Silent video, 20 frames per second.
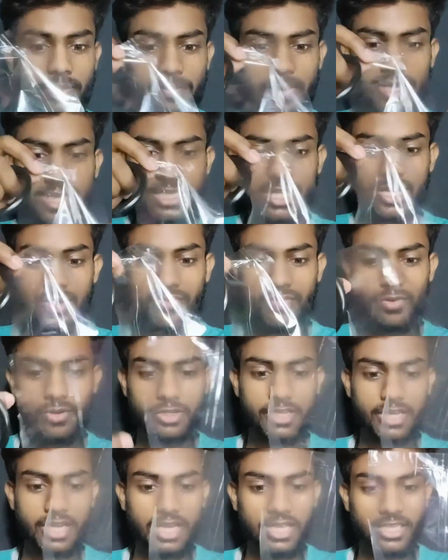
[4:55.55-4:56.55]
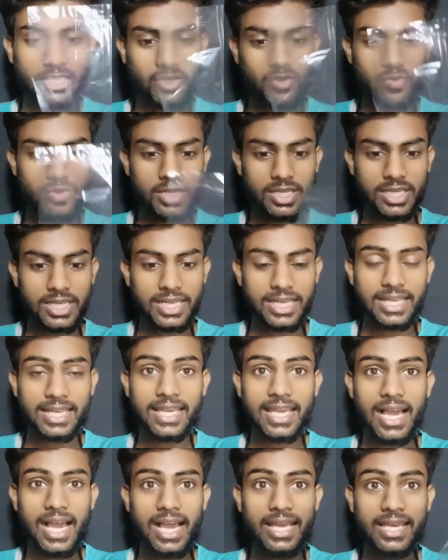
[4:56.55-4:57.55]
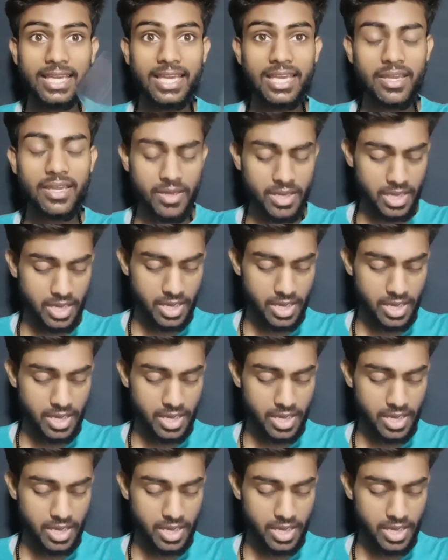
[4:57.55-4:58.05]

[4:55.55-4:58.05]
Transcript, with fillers: मैं इसका फुल ट्राई करूँगा कि क्या ये